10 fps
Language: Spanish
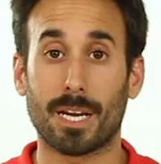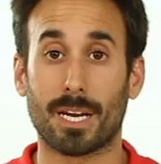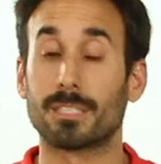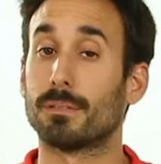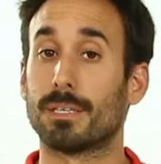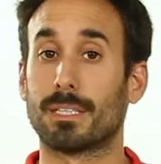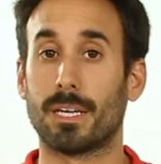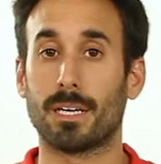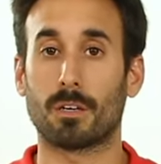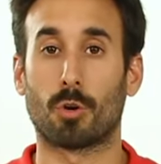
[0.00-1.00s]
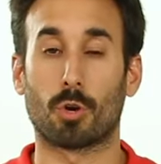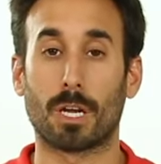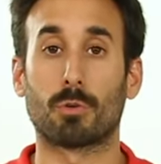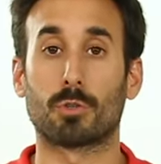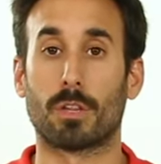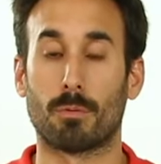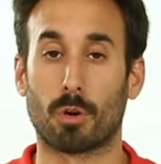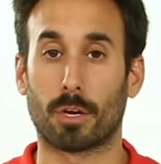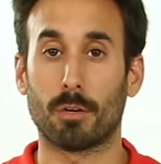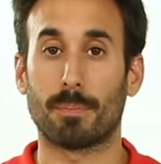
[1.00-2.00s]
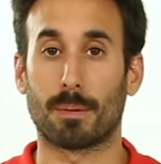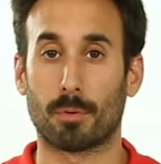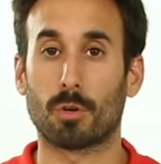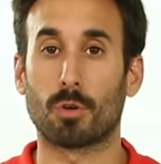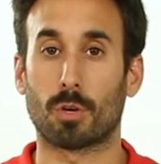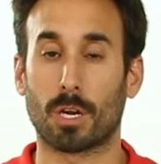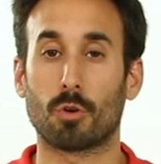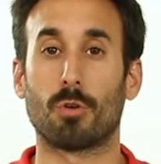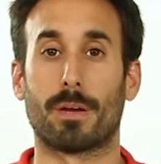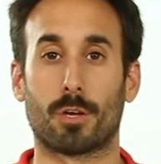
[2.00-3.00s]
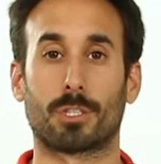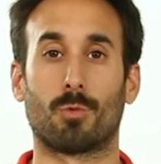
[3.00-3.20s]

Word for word: de calar es de batería, coloca el botón de bloqueo para poder colocarlo con mayor